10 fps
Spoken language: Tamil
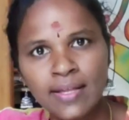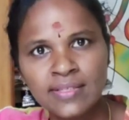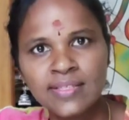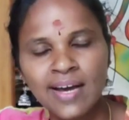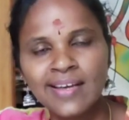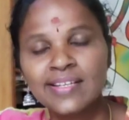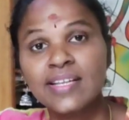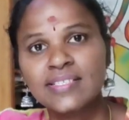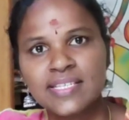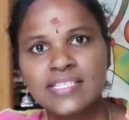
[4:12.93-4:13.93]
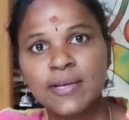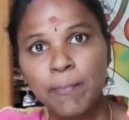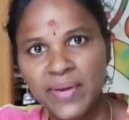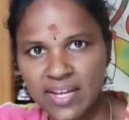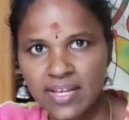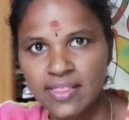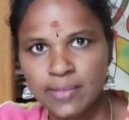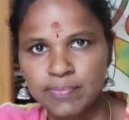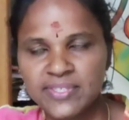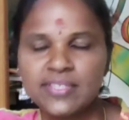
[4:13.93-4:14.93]
அதுதான் நான் செஞ்ச பெரிய
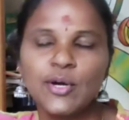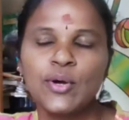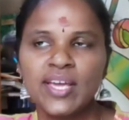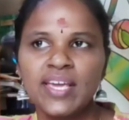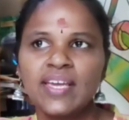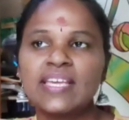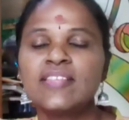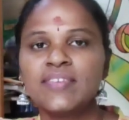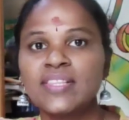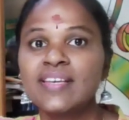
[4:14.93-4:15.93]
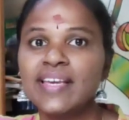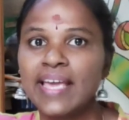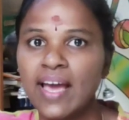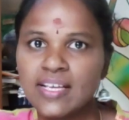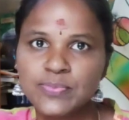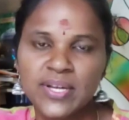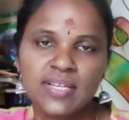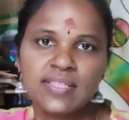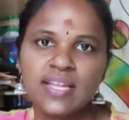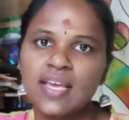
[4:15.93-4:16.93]
தப்பு ஓகே இது வந்து என்
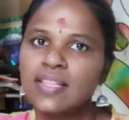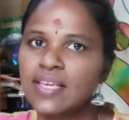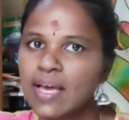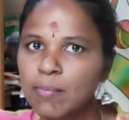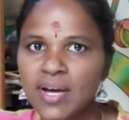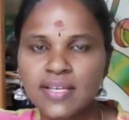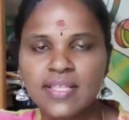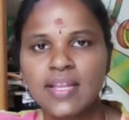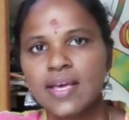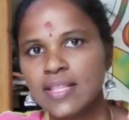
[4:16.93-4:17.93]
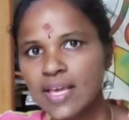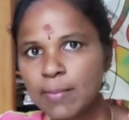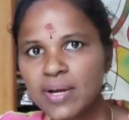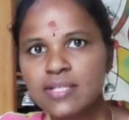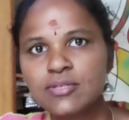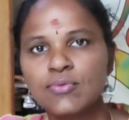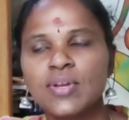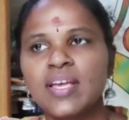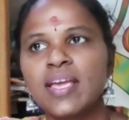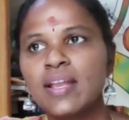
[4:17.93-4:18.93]
ஹஸ்பண்டுக்கு தெரியாது என் அம்மாக்கு தெரியாது என்
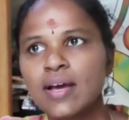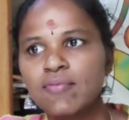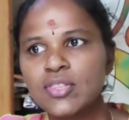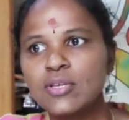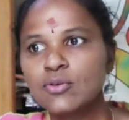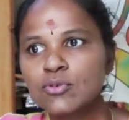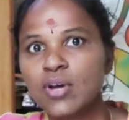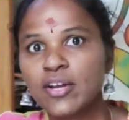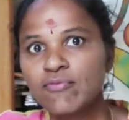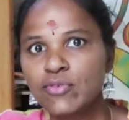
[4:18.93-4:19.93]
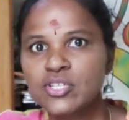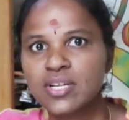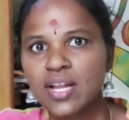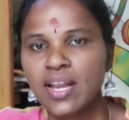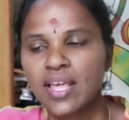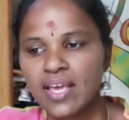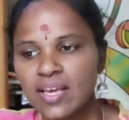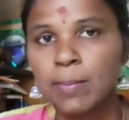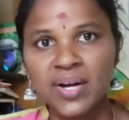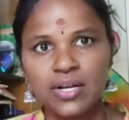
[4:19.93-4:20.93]
மனசுக்குள்ளேயே நான் வந்து கன்ஃபியூஷன்ல இருக்கேன்
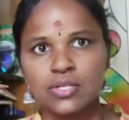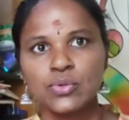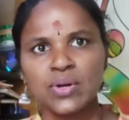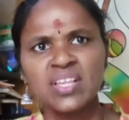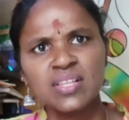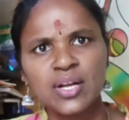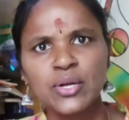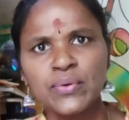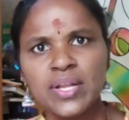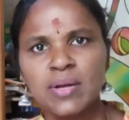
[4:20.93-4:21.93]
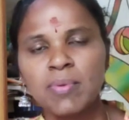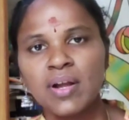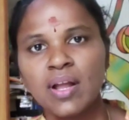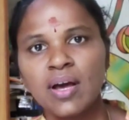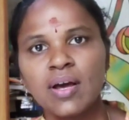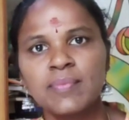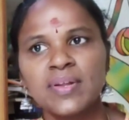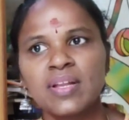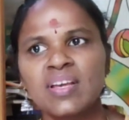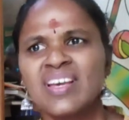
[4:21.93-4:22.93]
எங்க அம்மாட்ட சொல்றேன் இந்த லட்டுவை என்ன பண்ணலாம்
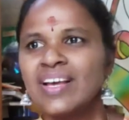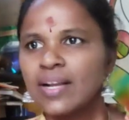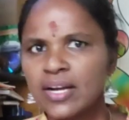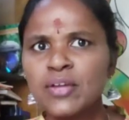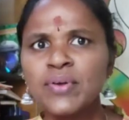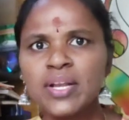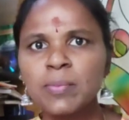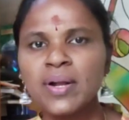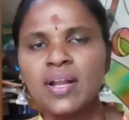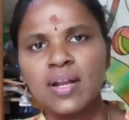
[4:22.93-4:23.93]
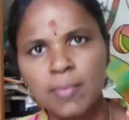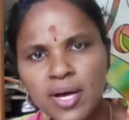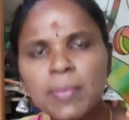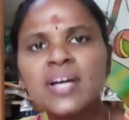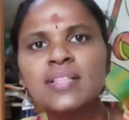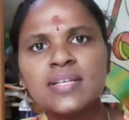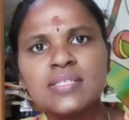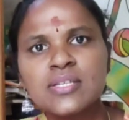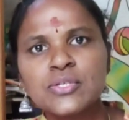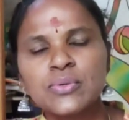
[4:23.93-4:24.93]
அப்படின்னு லட்டுவை என்ன பண்ணலாம்னா பாபாக்கு
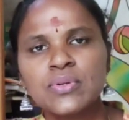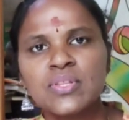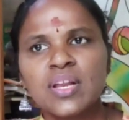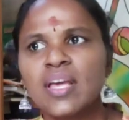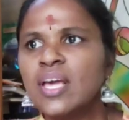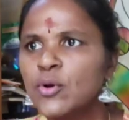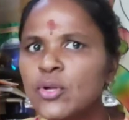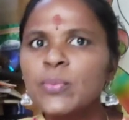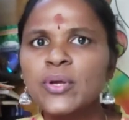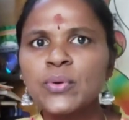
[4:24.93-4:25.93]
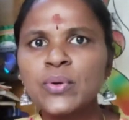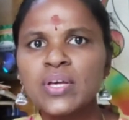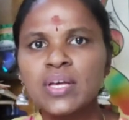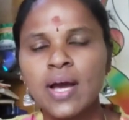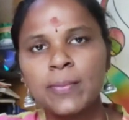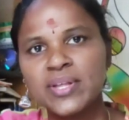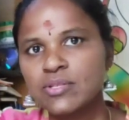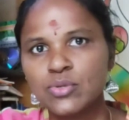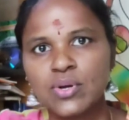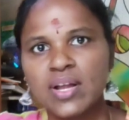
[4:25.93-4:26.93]
தானே செஞ்சு கொண்டு வந்திருக்கேன் கொண்டு போய் கொடு
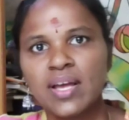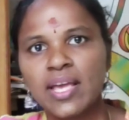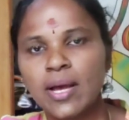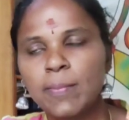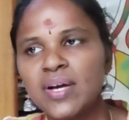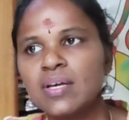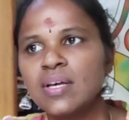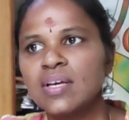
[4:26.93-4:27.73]
அப்படின்னு சொல்றாங்க எங்க அம்மா